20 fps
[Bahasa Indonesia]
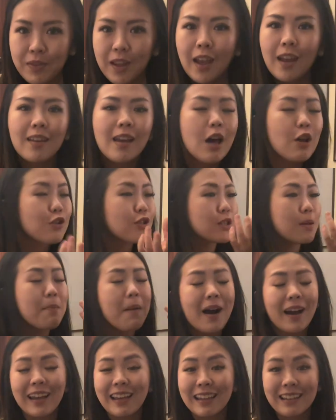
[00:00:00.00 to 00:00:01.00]
Kita harus
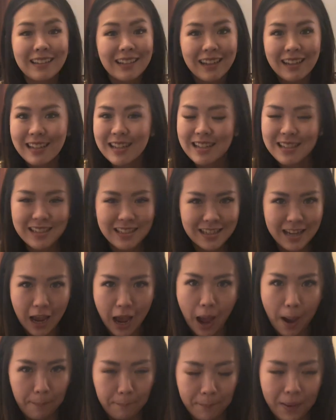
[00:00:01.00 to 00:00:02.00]
tebak ingredientsnya
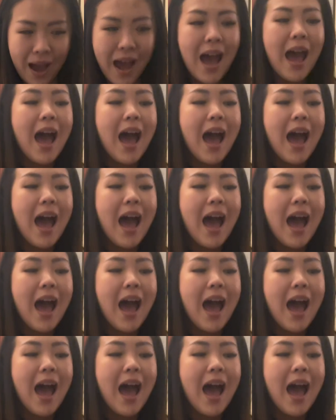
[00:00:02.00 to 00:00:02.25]
apa